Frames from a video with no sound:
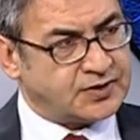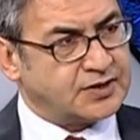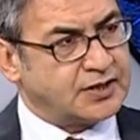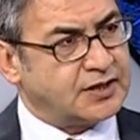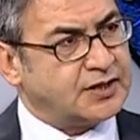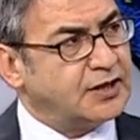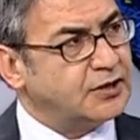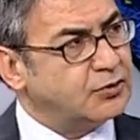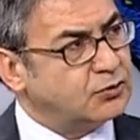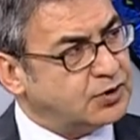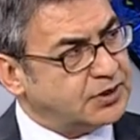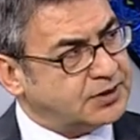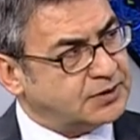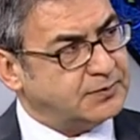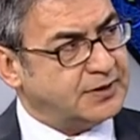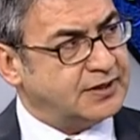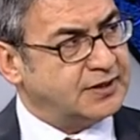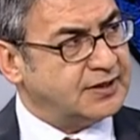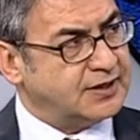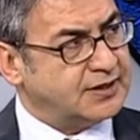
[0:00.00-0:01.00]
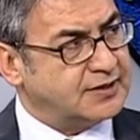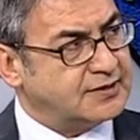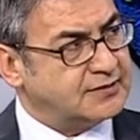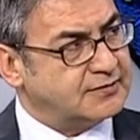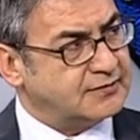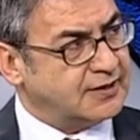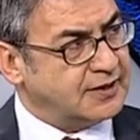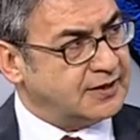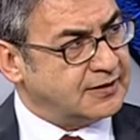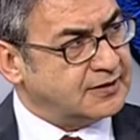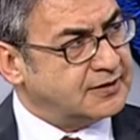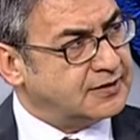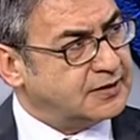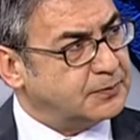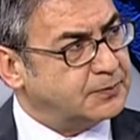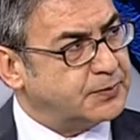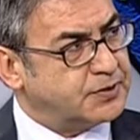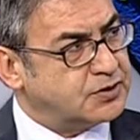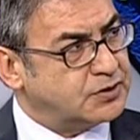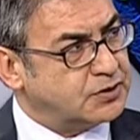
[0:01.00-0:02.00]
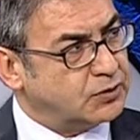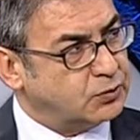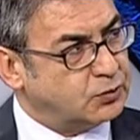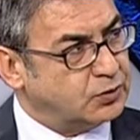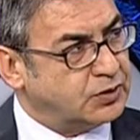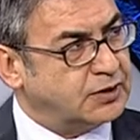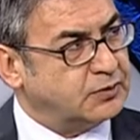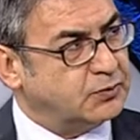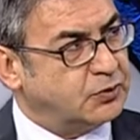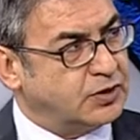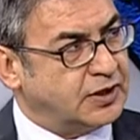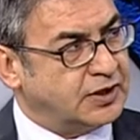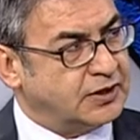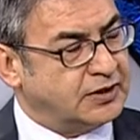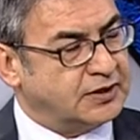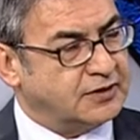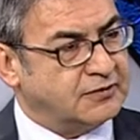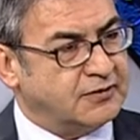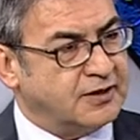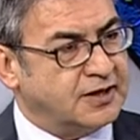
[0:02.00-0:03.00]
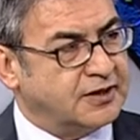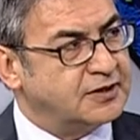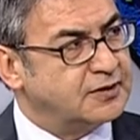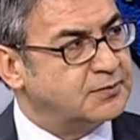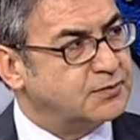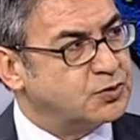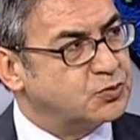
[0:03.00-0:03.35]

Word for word: Sanayi üretim endeksi vardır, kapasite kullanım oranları vardır.